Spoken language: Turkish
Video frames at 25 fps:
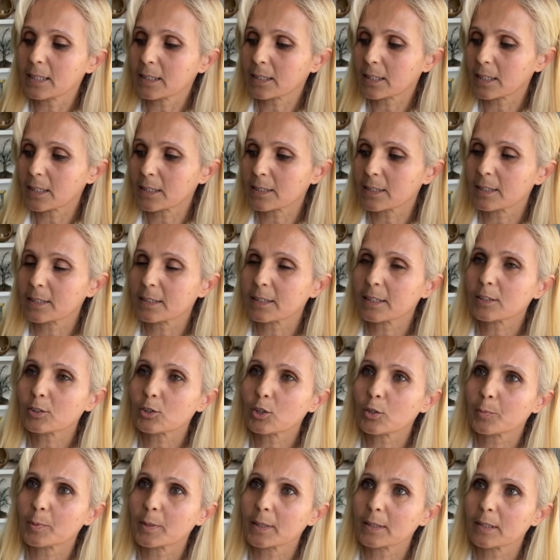enkazlardan
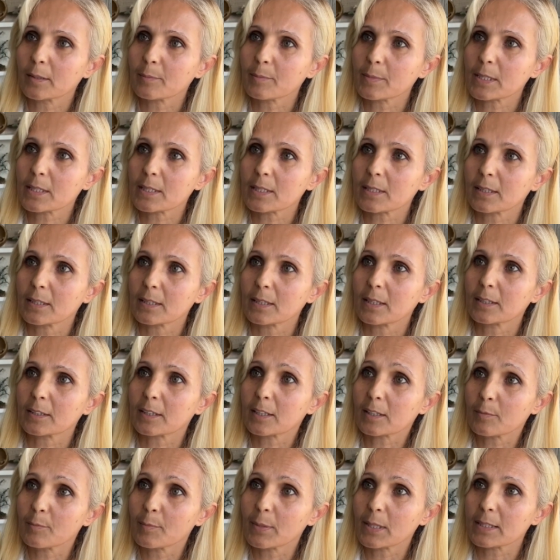topladığımız
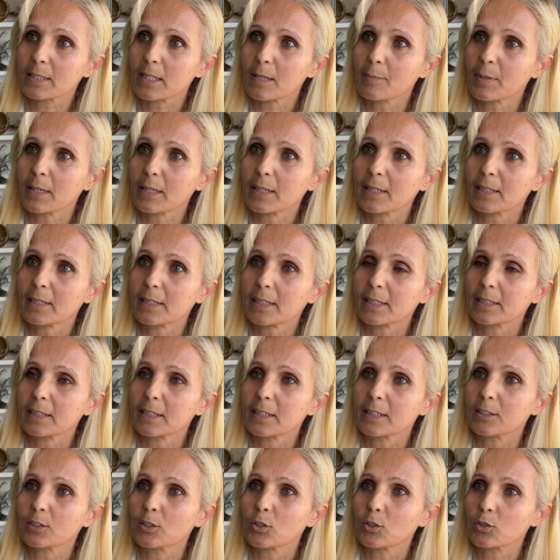atık malzemelerle
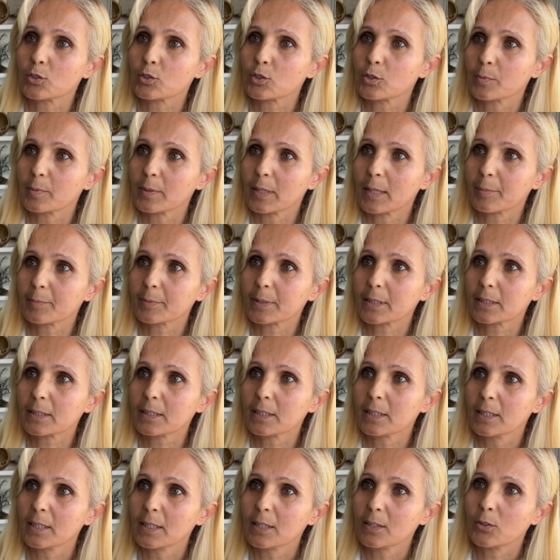geri dönüşüm yaptık.
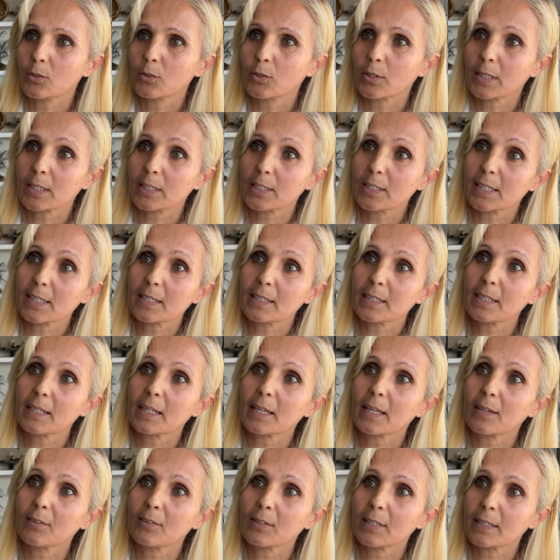Öğrencilerin
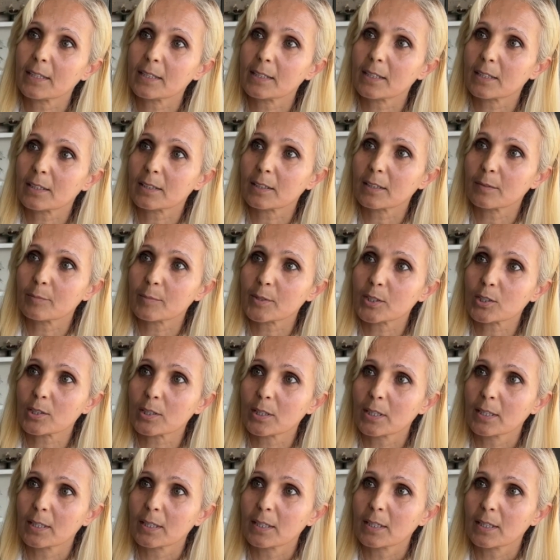yine evleri yıkılmış.
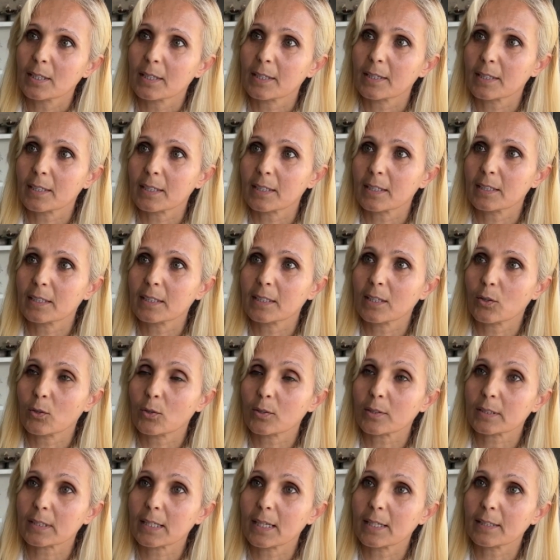Hani yine
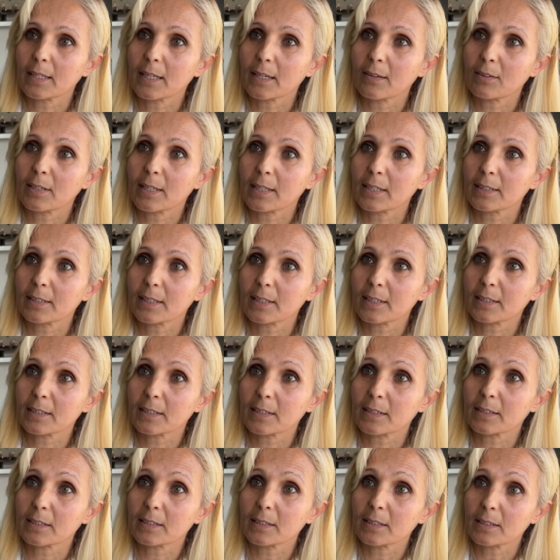kendi evlerinden
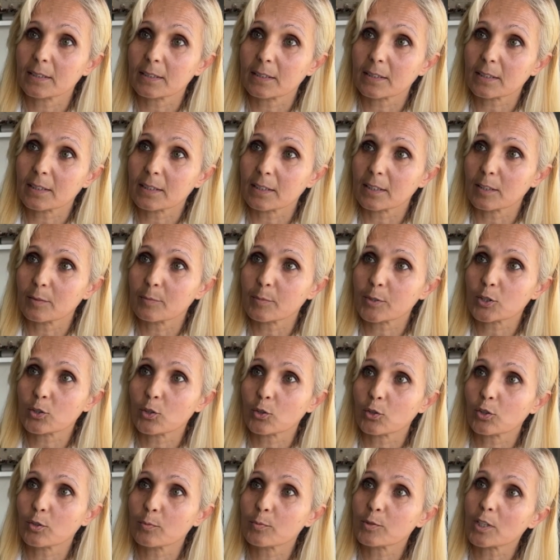kırılmış,
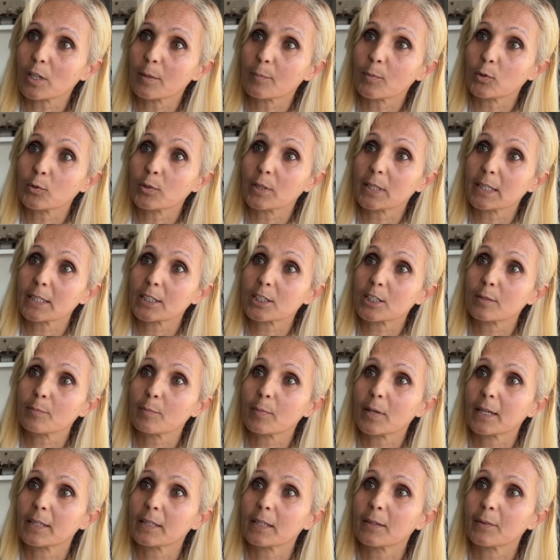dökülmüş ama onlar için
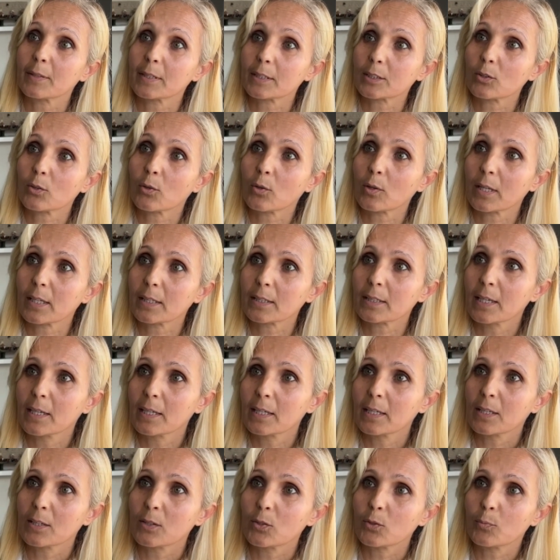maneviyete olan
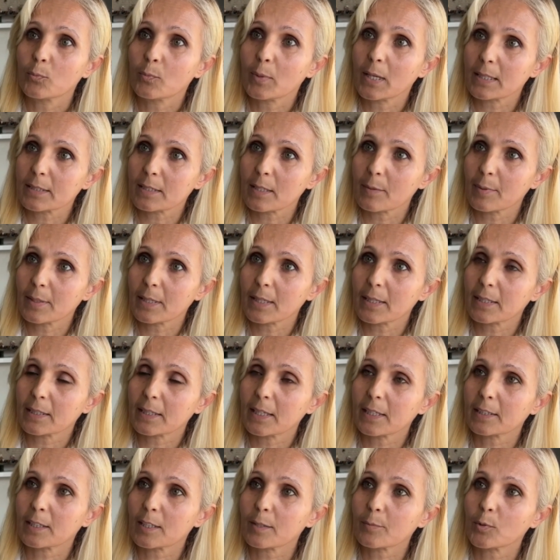malzemeleri
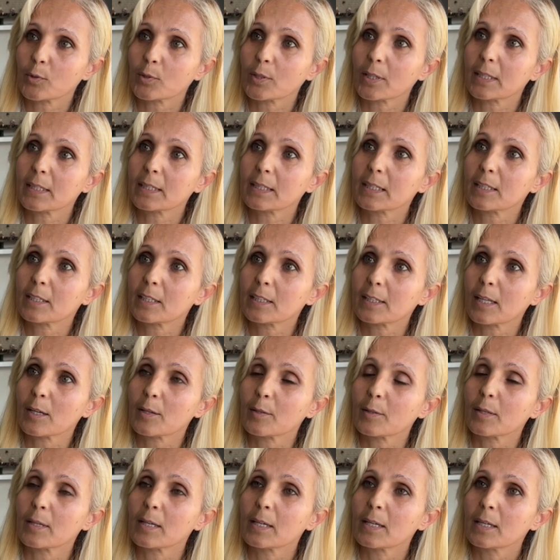getirip onları
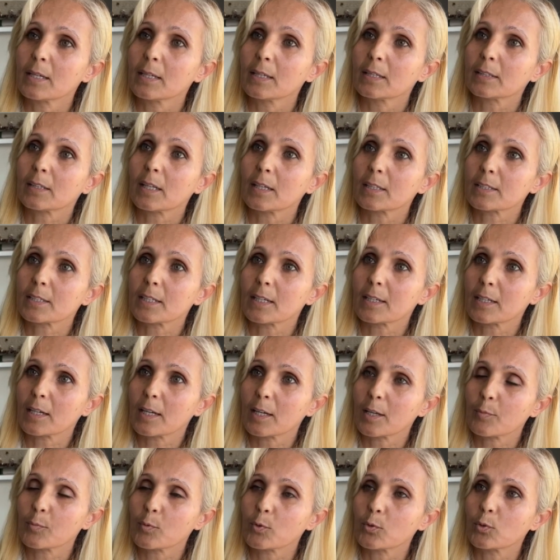yeniden
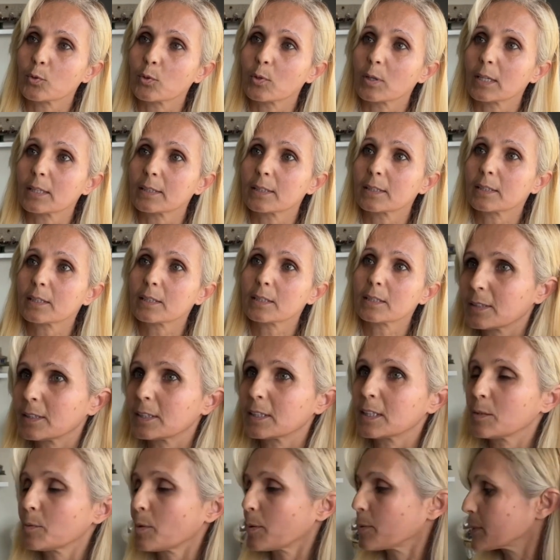tasarlayıp uyguladık.
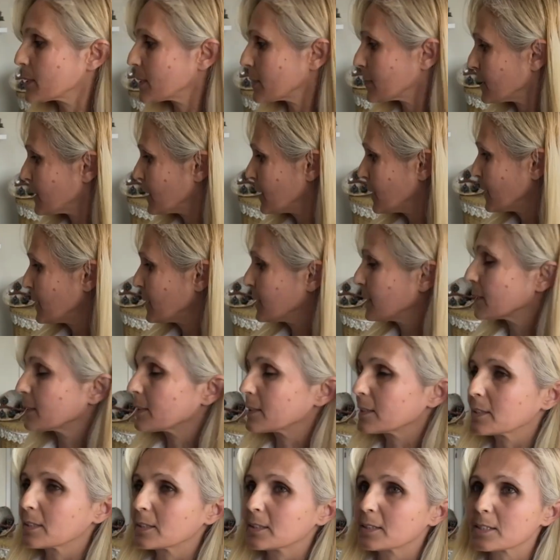Diyanımızın
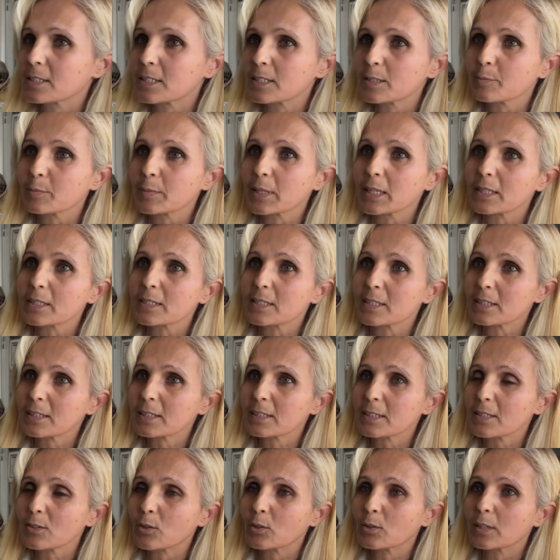e, simgesi
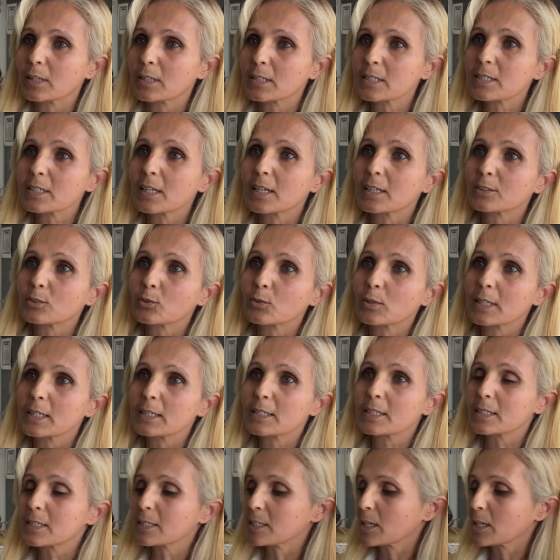olan saat kulesini